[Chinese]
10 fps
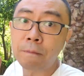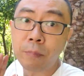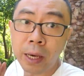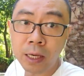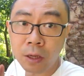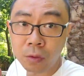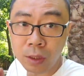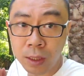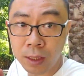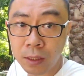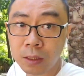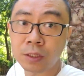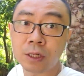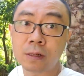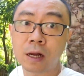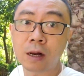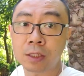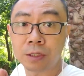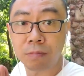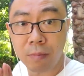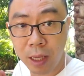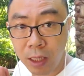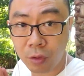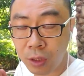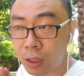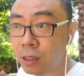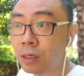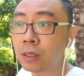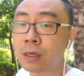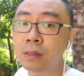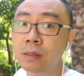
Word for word: 没有一个人啊，是没有一个人